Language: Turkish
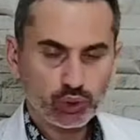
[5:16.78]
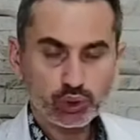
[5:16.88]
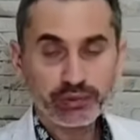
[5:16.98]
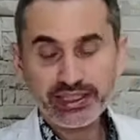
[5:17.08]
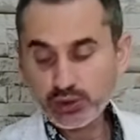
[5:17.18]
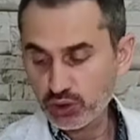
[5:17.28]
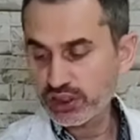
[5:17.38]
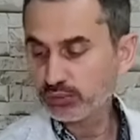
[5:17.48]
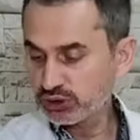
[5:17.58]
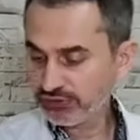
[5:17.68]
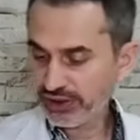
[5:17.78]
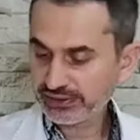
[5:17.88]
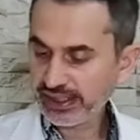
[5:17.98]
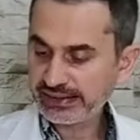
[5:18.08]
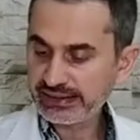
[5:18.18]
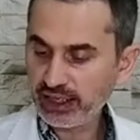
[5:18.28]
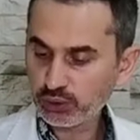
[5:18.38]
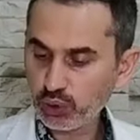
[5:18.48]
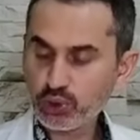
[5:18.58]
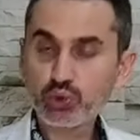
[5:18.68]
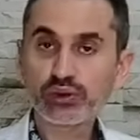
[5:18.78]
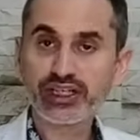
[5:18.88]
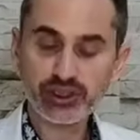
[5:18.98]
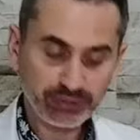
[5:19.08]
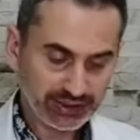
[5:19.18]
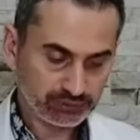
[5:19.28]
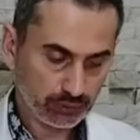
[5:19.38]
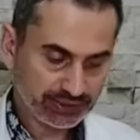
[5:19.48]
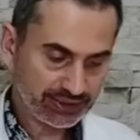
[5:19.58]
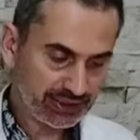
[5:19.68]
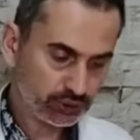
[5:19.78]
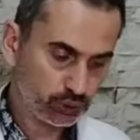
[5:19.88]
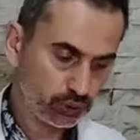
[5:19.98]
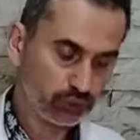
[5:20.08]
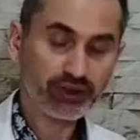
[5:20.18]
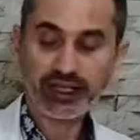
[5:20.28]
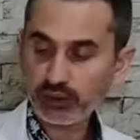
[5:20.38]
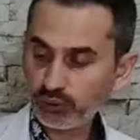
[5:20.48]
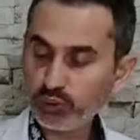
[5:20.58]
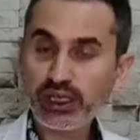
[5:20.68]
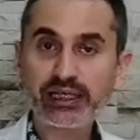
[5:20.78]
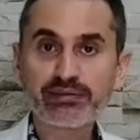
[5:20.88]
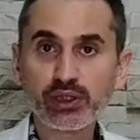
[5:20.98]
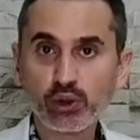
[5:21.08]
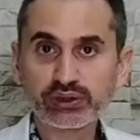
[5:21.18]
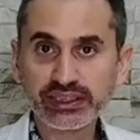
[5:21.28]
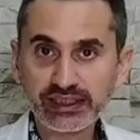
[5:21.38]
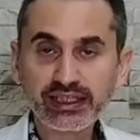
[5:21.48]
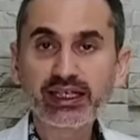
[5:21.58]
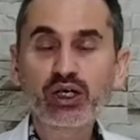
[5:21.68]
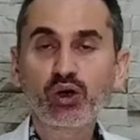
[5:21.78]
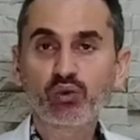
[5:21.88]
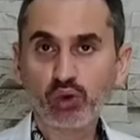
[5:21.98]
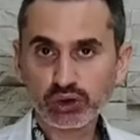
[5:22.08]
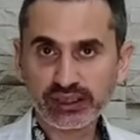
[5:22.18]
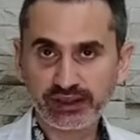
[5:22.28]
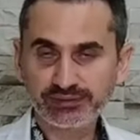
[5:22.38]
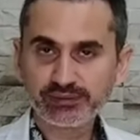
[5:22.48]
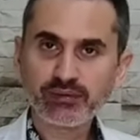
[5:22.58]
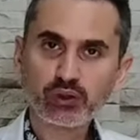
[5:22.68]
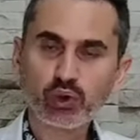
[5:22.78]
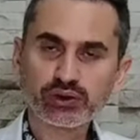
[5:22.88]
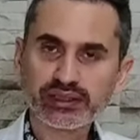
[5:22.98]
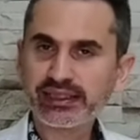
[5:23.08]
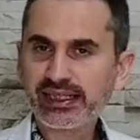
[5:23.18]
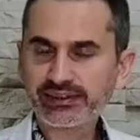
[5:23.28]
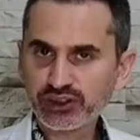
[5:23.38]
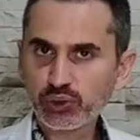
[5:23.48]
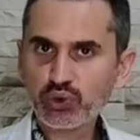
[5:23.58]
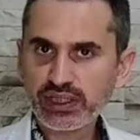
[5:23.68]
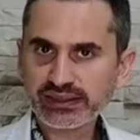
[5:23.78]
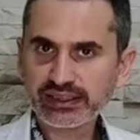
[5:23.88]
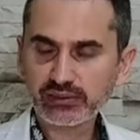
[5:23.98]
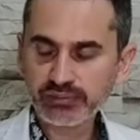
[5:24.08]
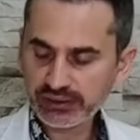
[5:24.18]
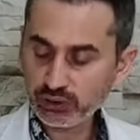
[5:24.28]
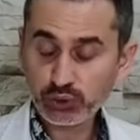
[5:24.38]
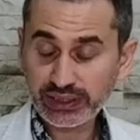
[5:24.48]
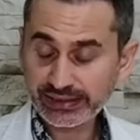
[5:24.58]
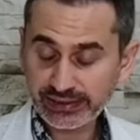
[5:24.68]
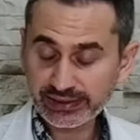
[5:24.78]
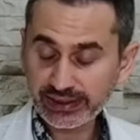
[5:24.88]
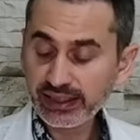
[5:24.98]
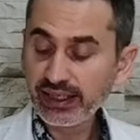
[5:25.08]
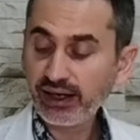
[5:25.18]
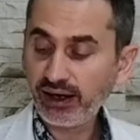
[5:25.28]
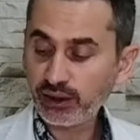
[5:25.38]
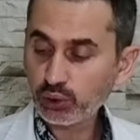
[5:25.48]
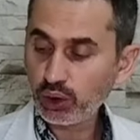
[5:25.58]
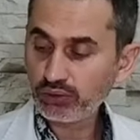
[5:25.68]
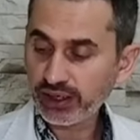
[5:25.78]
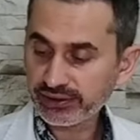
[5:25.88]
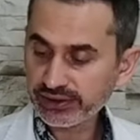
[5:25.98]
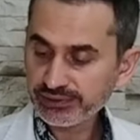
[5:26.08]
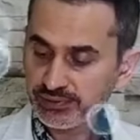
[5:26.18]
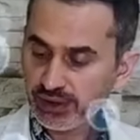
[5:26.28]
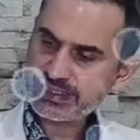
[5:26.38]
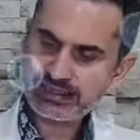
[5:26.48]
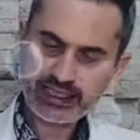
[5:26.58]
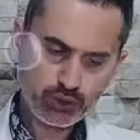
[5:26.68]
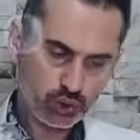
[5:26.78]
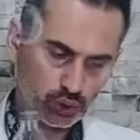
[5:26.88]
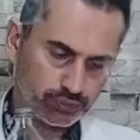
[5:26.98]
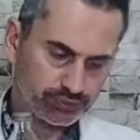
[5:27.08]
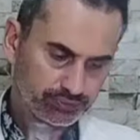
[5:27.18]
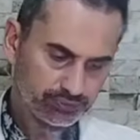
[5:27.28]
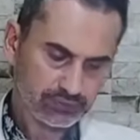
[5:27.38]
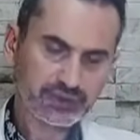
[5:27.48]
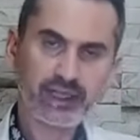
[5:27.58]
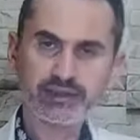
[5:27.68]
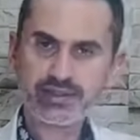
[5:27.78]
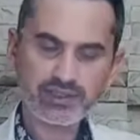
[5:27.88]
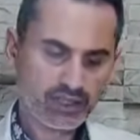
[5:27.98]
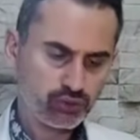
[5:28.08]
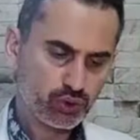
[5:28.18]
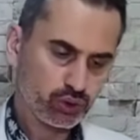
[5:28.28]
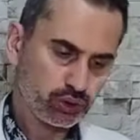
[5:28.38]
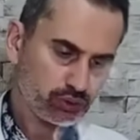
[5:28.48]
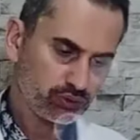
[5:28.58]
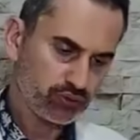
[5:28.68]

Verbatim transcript: dönüştürmek istiyorsak bu sefer de etil alkol su karışımı katmamız gerekiyor. Veya bu elimizde yoksa vodka. Vodka'da da yaklaşık %40 mı? %40 alkol vardır. Distile su yani saf su.